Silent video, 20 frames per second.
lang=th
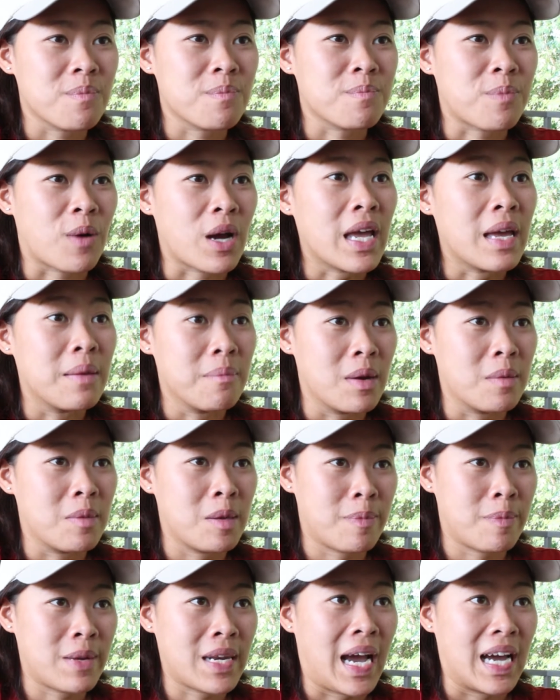พอเห็นเหมือน
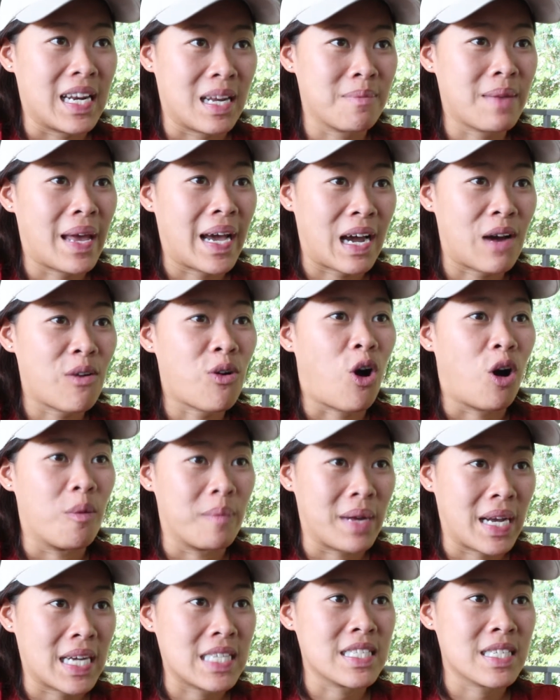มีปัญหาทำลายข้าวของ
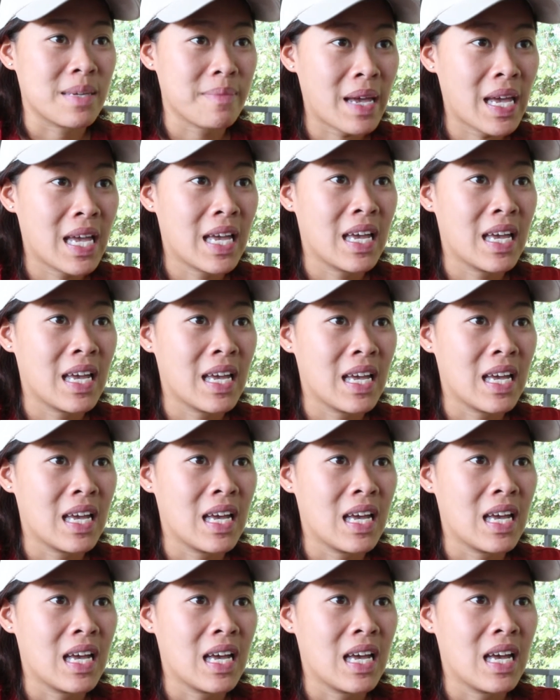เหมือนกันใช่ไหม
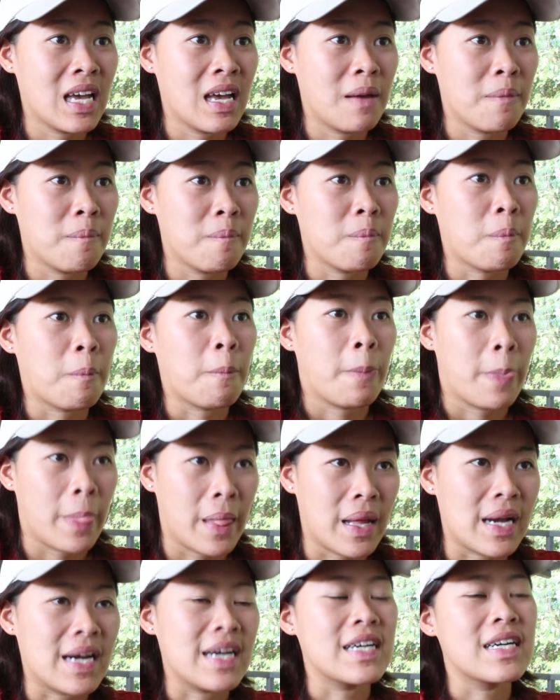ใช่
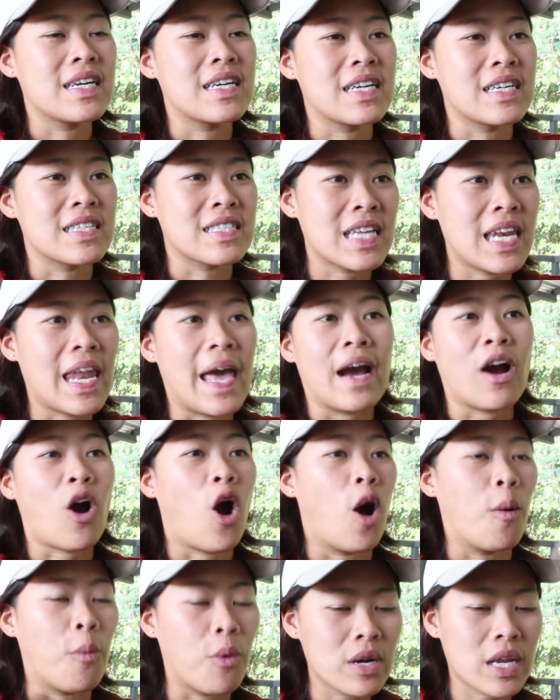ค่ะนั่นแหละข
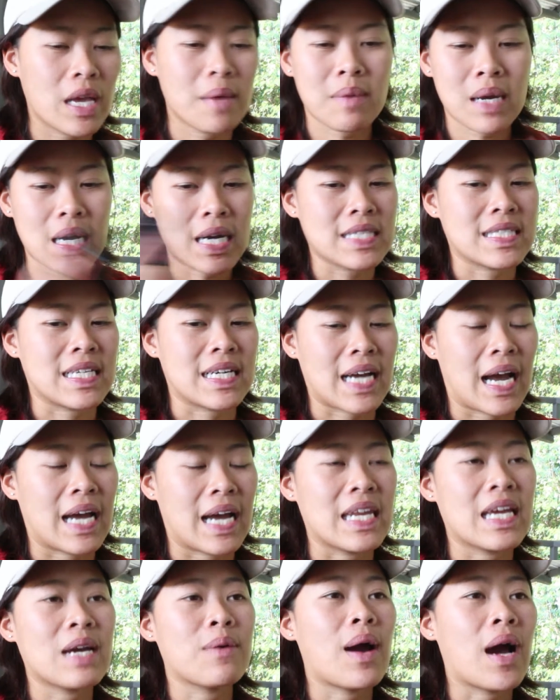องพวกนี้มันเกิดจากการ
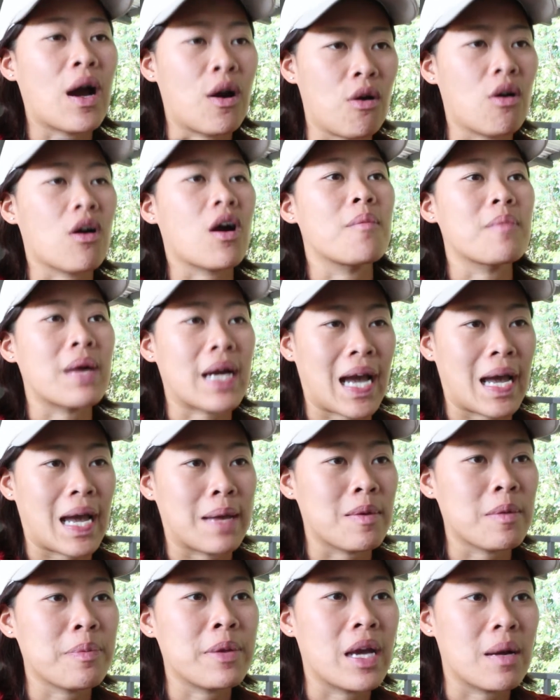ที่ว่าเขาออกกำลังกาย
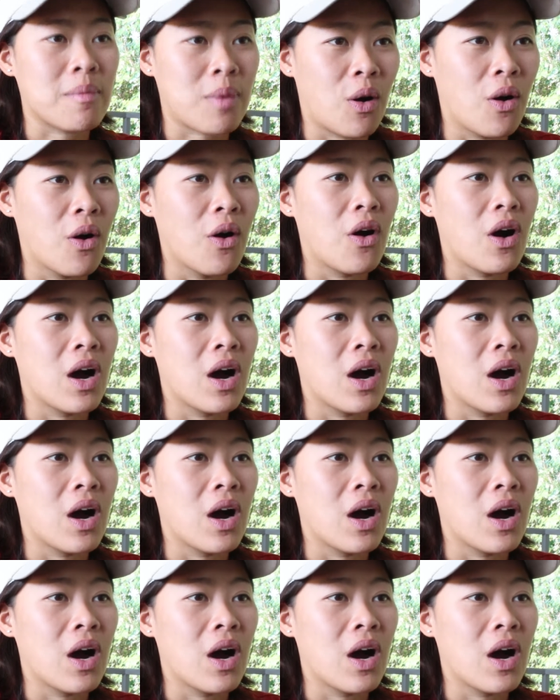ไม่เพียงพอ